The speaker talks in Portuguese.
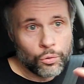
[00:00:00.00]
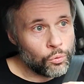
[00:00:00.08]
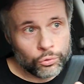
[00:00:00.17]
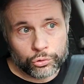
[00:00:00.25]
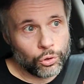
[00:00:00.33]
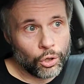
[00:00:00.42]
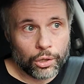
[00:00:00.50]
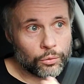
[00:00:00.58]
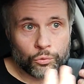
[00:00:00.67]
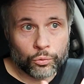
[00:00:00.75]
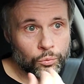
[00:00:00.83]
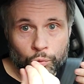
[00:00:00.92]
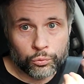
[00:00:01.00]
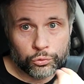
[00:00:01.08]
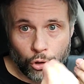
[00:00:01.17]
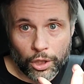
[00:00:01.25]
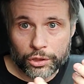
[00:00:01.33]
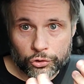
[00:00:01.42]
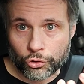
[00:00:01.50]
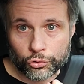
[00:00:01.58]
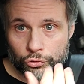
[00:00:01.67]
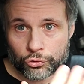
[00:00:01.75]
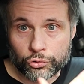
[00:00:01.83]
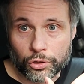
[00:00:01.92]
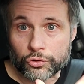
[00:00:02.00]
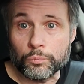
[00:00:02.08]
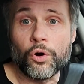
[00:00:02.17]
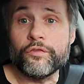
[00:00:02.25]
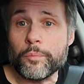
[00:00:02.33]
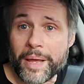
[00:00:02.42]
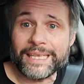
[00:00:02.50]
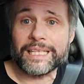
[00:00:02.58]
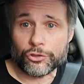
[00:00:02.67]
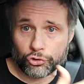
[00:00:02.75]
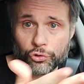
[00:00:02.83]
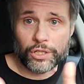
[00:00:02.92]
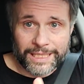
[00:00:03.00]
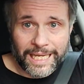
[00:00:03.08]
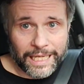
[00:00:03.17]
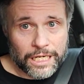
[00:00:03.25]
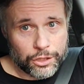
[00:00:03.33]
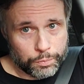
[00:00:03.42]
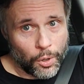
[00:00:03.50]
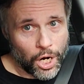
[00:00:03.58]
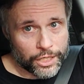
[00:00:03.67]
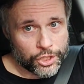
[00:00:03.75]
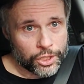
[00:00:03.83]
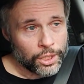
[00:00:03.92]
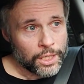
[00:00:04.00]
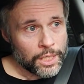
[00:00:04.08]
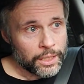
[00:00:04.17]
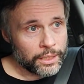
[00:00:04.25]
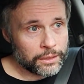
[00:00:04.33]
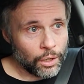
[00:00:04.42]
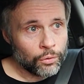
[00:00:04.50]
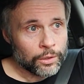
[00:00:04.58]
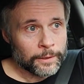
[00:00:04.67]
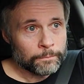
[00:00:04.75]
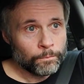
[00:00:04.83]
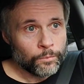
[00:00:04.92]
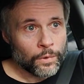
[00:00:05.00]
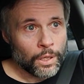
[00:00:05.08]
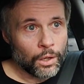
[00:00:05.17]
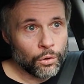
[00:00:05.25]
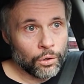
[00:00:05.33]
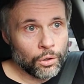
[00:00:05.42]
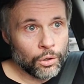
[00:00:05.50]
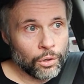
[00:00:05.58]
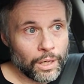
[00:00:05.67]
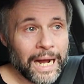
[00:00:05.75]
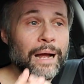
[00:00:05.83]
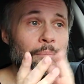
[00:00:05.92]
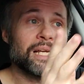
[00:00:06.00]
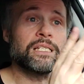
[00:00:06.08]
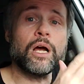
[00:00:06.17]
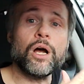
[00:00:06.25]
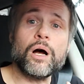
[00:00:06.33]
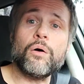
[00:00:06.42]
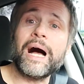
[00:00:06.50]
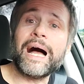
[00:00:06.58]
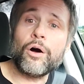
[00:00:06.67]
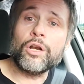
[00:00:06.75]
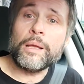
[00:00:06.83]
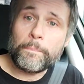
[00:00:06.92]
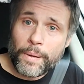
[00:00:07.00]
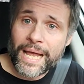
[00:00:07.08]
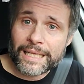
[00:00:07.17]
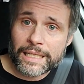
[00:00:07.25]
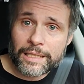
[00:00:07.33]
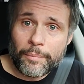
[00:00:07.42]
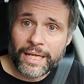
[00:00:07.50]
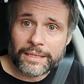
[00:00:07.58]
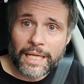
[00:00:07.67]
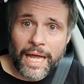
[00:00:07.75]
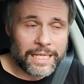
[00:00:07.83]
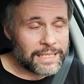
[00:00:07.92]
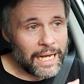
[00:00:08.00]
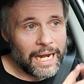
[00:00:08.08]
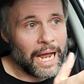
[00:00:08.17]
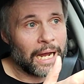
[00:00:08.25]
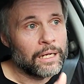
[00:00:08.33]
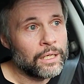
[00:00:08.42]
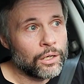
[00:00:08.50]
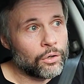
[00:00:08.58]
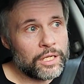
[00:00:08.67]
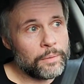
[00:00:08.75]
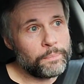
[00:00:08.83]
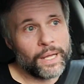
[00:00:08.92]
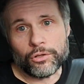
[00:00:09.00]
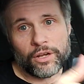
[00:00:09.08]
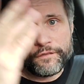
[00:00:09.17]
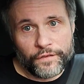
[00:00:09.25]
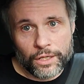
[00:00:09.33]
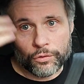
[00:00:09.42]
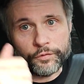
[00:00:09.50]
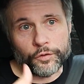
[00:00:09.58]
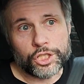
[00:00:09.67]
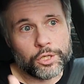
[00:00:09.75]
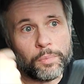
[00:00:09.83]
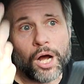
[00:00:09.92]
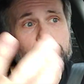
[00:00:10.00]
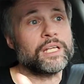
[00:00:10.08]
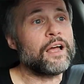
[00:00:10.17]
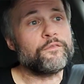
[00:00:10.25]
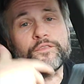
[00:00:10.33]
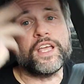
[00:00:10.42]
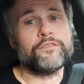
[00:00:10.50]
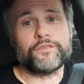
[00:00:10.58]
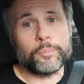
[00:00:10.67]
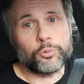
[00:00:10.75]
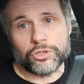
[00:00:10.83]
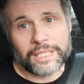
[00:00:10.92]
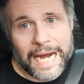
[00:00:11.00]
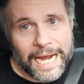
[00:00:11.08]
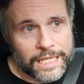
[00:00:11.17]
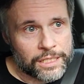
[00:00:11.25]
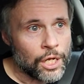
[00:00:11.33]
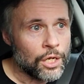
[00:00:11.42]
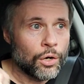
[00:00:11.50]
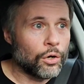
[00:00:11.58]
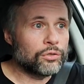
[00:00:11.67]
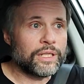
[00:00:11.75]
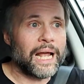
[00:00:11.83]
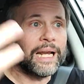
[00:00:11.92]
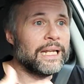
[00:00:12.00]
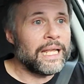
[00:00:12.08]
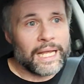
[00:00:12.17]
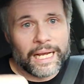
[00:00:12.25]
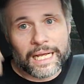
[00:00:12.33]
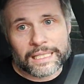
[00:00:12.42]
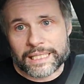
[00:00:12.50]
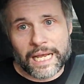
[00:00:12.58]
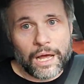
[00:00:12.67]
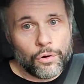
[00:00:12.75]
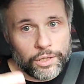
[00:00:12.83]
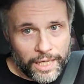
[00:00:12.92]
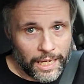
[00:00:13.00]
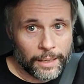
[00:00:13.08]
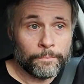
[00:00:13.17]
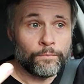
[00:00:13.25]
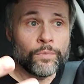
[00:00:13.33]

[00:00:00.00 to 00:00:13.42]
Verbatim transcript: com, to, com todas as movimentações daquele esporte. Então, o, ah, mas a, a, Olimpíada também tem, sei lá, Olimpíada, enfim, o futebol tem a FIFA por trás, ou tem a Liga, sei lá o quê.